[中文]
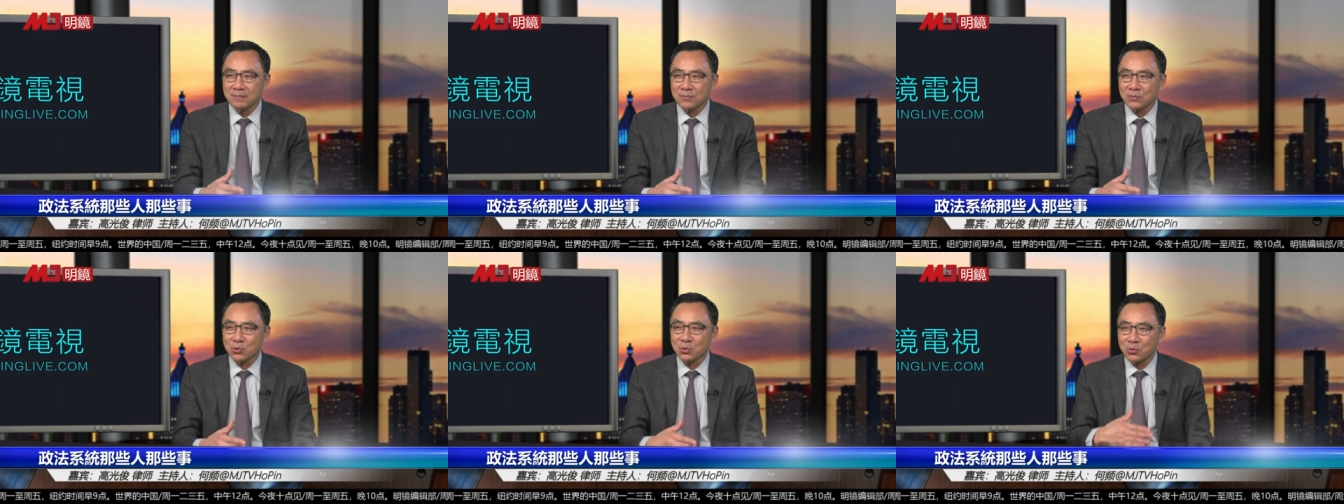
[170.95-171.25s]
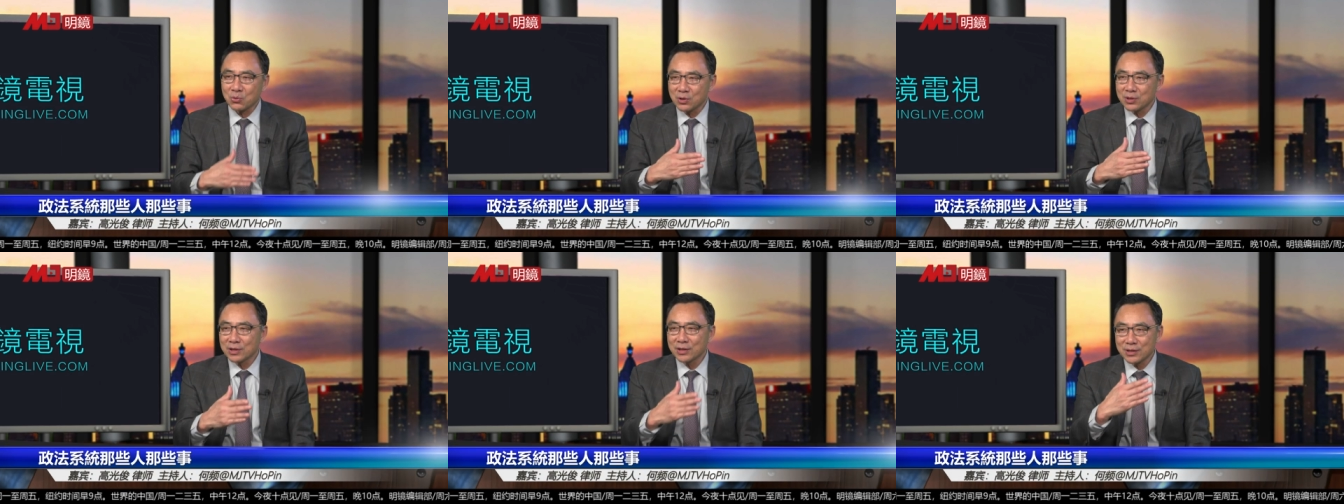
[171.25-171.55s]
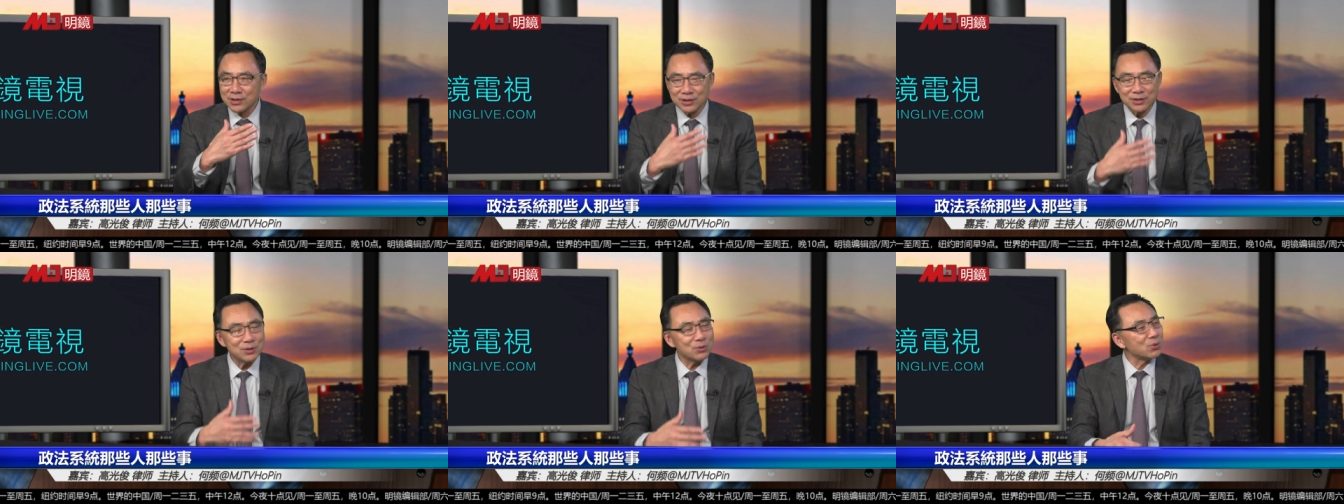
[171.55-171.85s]
通过这个
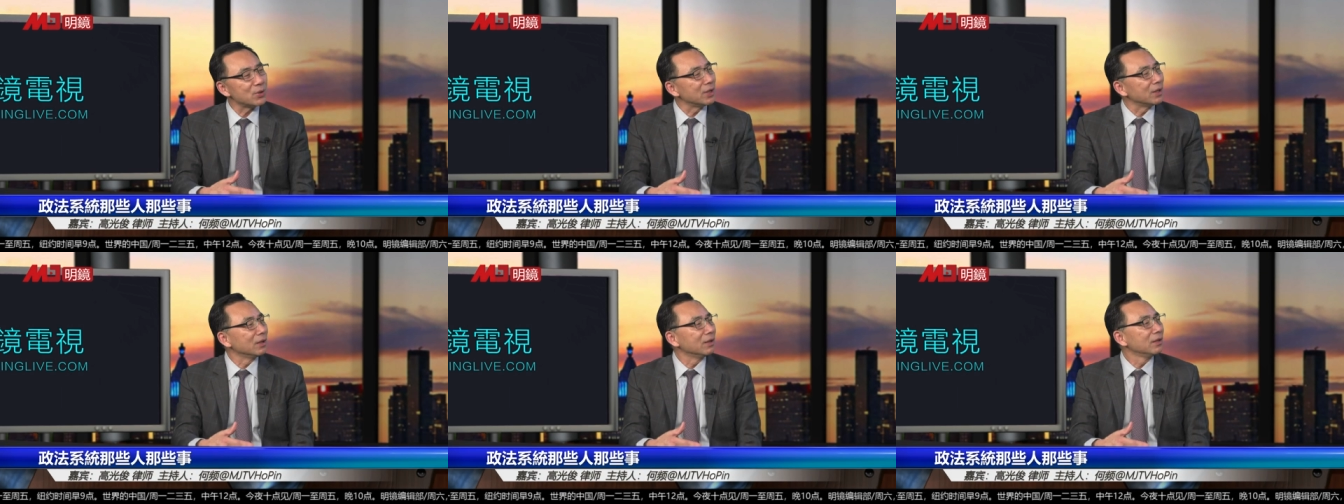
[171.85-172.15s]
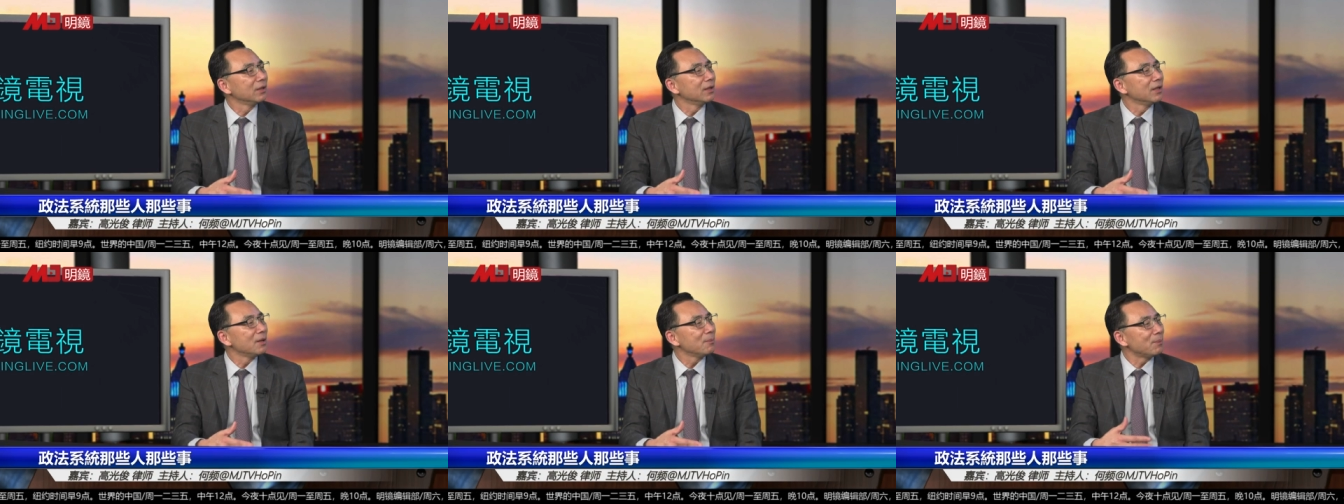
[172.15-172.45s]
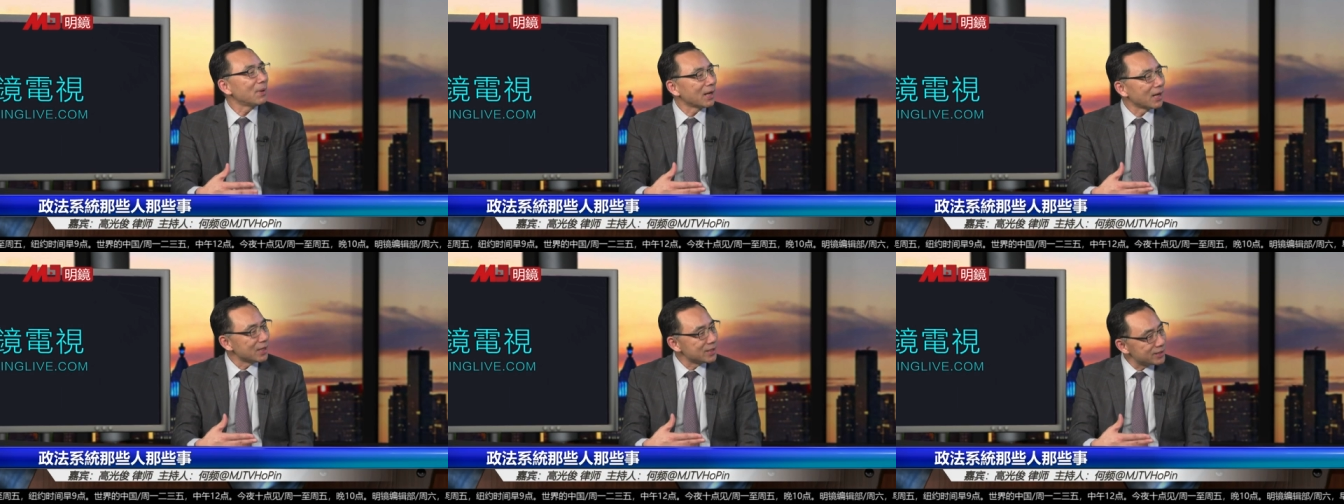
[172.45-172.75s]
机会
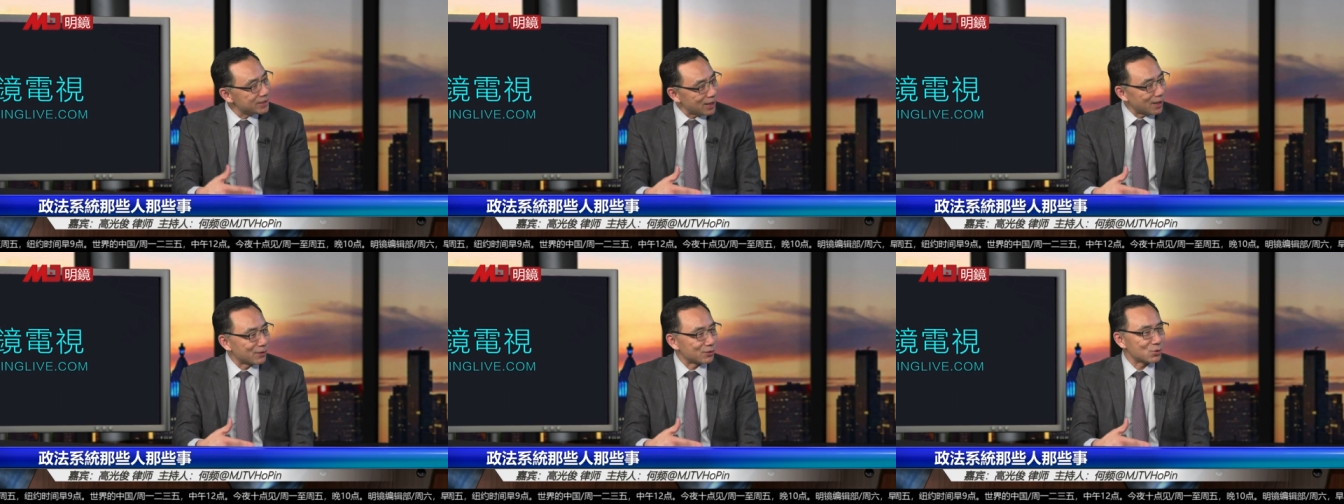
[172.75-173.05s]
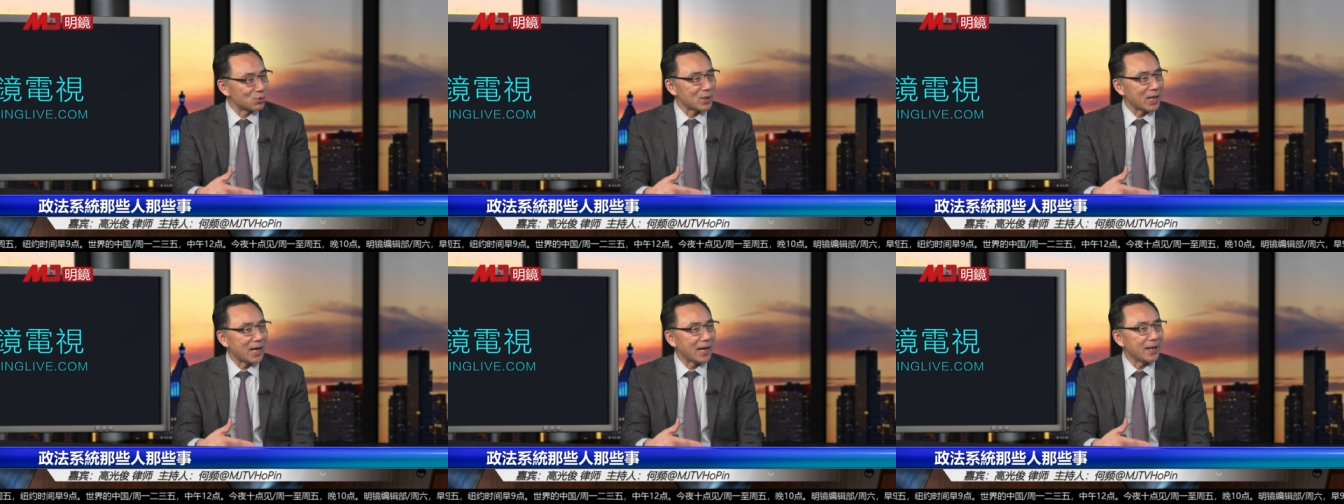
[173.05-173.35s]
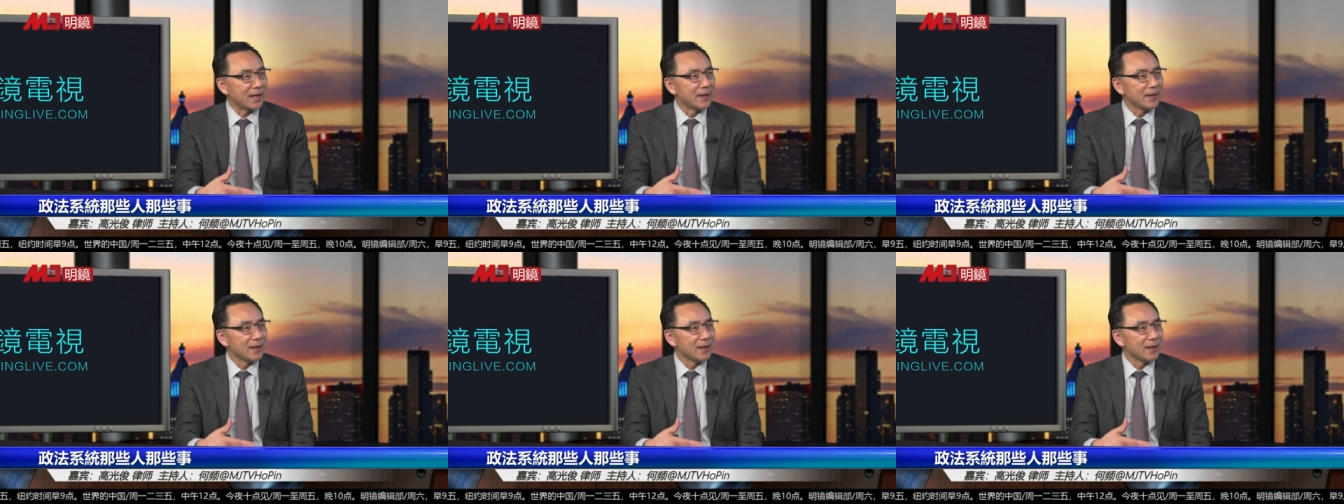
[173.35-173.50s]
把它讲出来，